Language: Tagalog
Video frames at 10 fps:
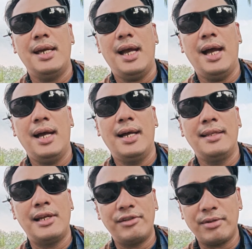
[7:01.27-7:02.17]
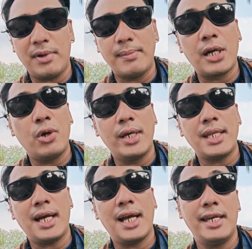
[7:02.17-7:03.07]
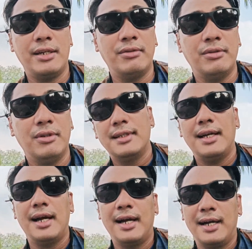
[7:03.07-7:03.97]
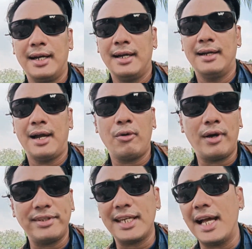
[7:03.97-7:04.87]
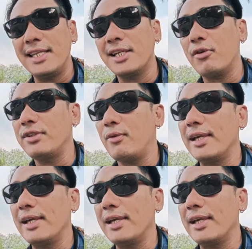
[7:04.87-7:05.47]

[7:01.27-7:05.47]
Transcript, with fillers: uh, lalo sa mga baguhan na kagaya ko uh, ako kasi galing ako sa